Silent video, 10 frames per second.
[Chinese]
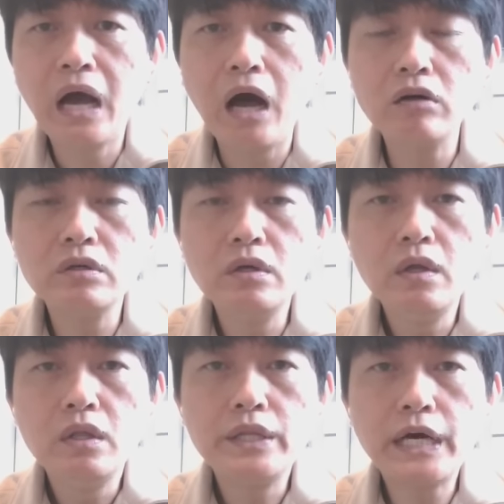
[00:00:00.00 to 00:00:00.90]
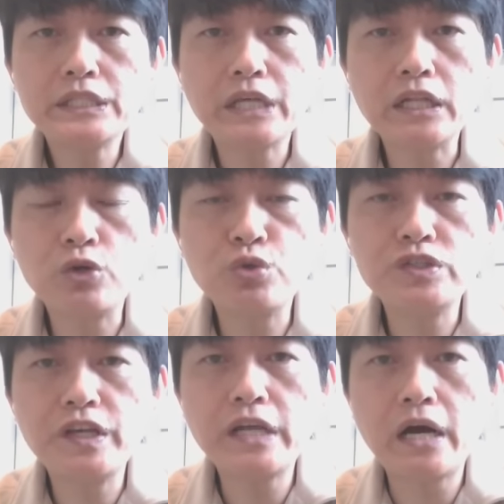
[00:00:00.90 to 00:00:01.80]
好，那讲到说
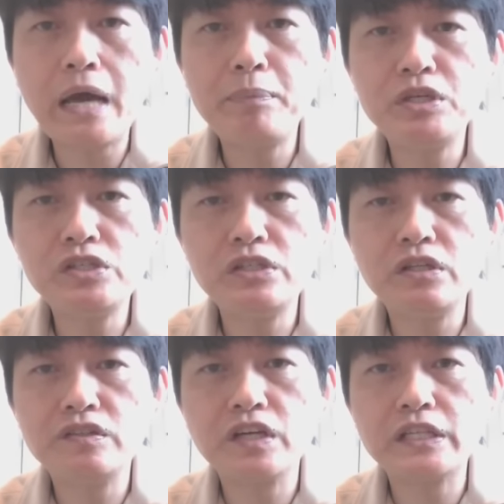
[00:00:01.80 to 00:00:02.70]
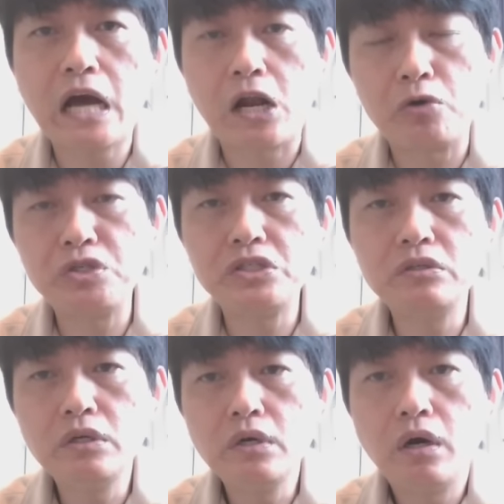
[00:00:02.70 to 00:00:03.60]
这一档 I P C 的这个大老
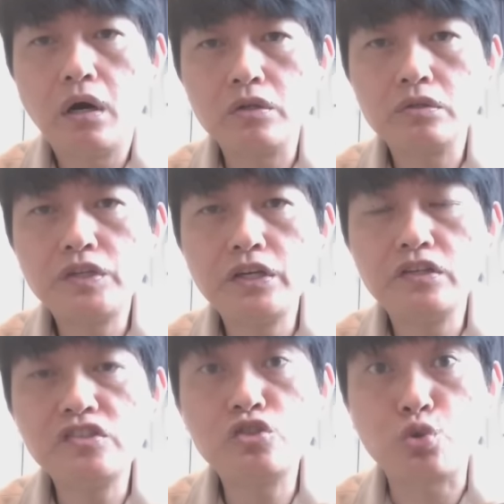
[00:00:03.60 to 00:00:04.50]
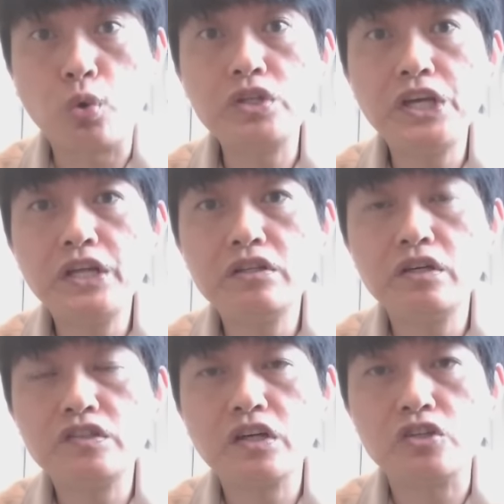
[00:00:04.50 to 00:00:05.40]
鹰，哦，这个是昨天
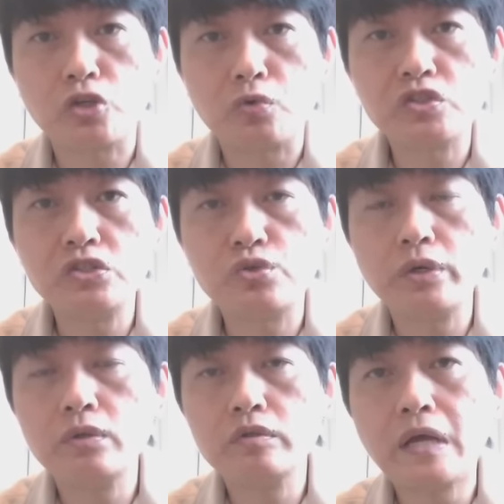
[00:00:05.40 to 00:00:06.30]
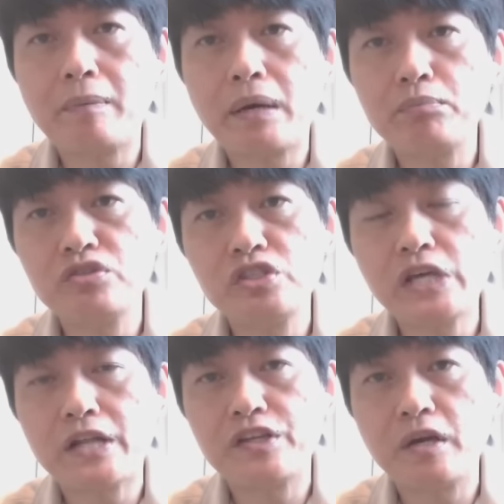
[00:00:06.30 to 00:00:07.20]
的这个走势，昨天大盘不是
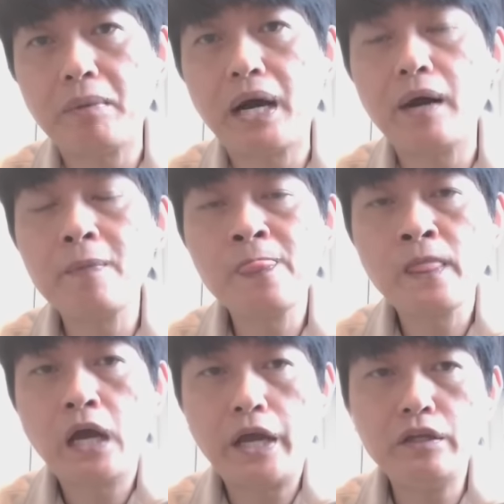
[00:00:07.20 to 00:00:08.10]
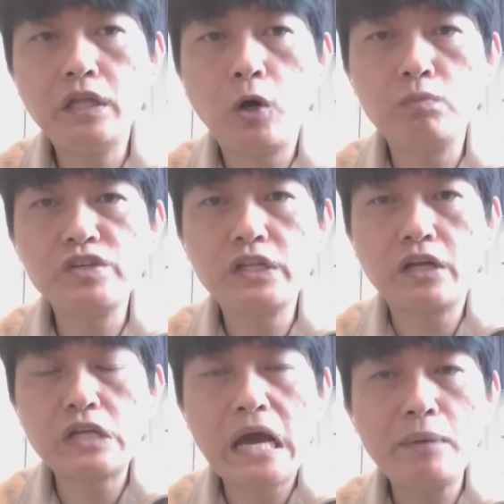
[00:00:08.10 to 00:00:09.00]
下跌吗？哎，那我们这
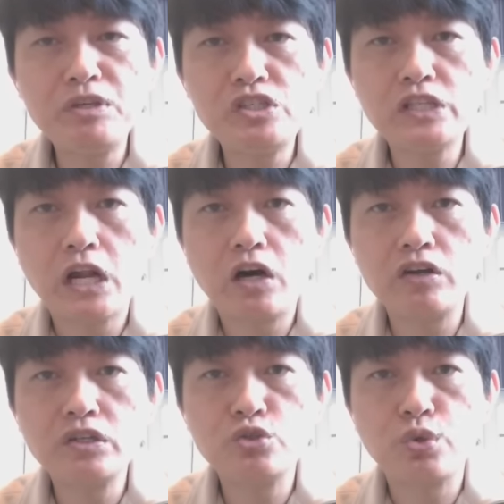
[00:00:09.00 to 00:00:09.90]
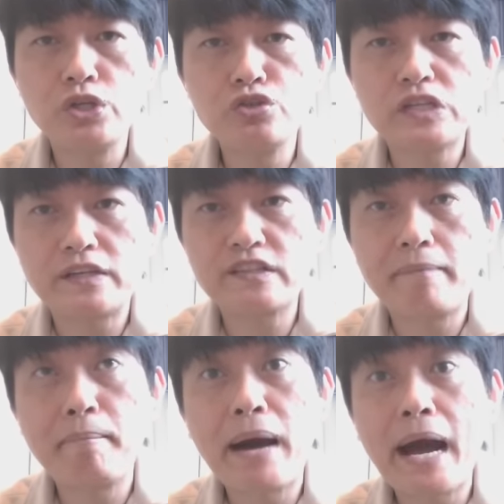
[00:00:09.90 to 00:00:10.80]
档 I P C 大老鹰呢，昨天就涨 百分之
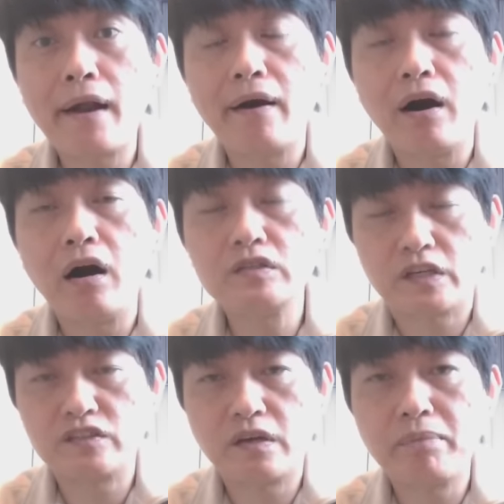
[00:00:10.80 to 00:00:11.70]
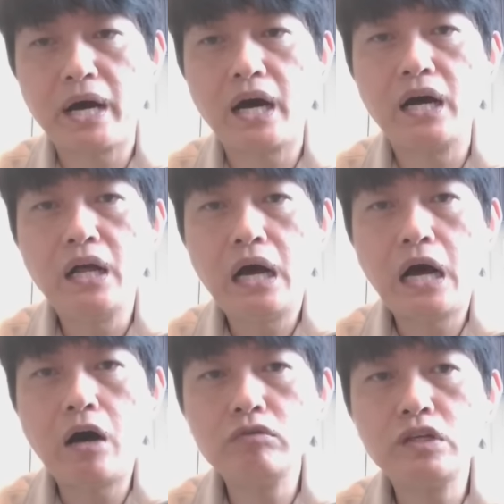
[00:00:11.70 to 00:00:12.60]
三了哈、哦，涨 百分之三。
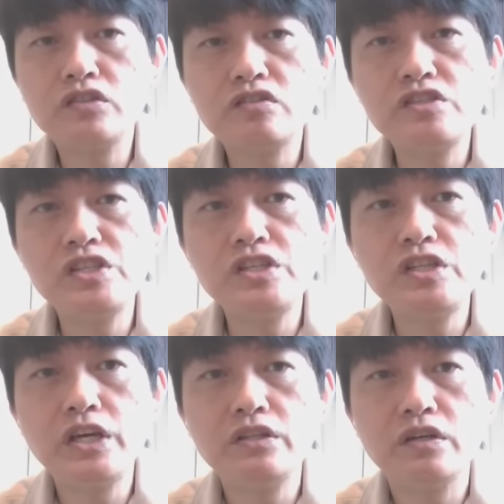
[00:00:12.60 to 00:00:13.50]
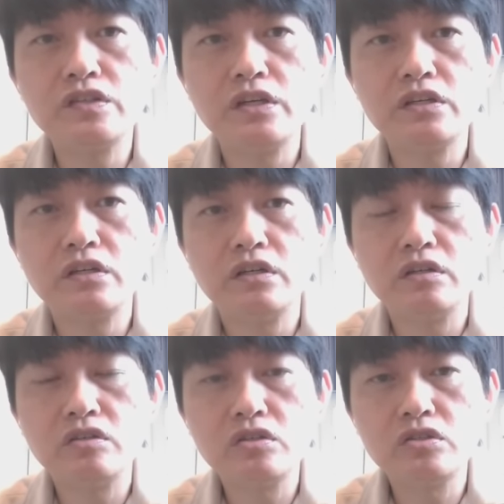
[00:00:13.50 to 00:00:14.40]
好，那这是今天的这
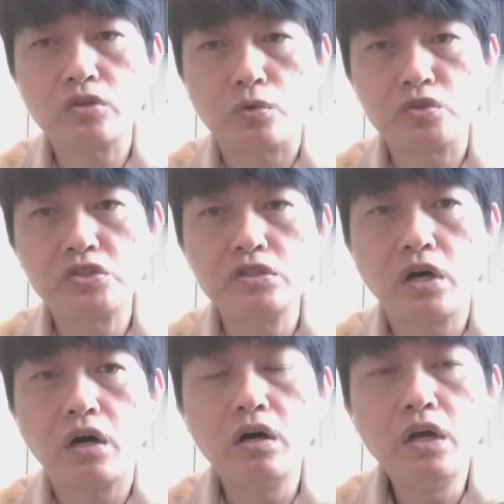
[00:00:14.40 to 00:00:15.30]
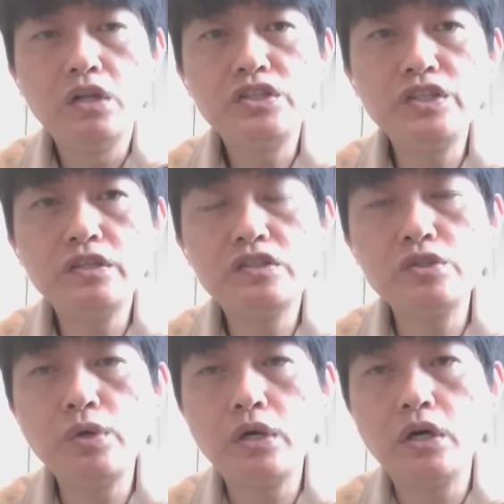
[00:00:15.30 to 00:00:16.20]
个走势哦。今天
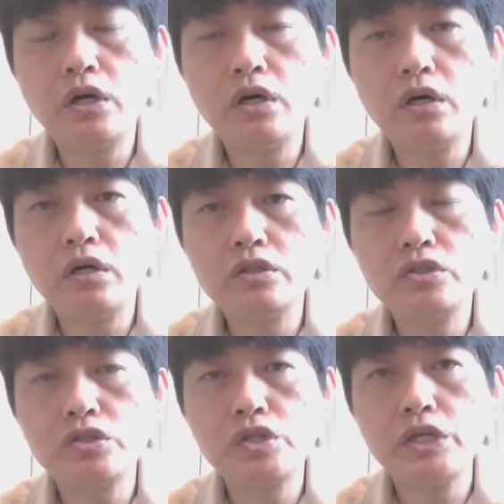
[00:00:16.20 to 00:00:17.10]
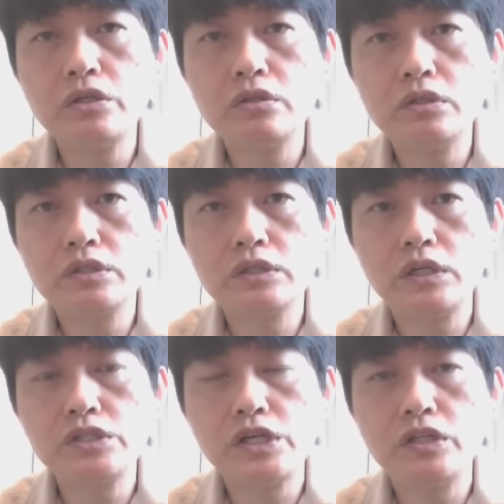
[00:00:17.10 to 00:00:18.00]
四月呃，这今天
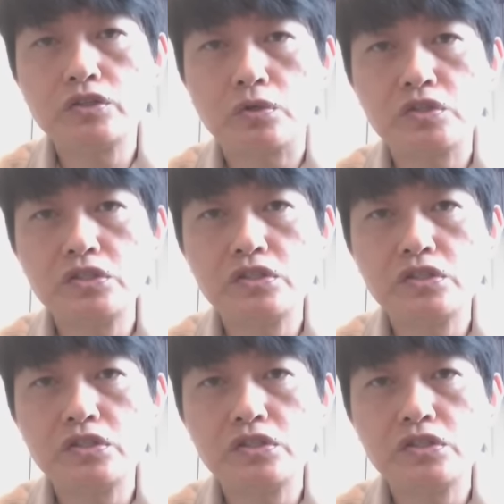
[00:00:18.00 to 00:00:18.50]
的今天的走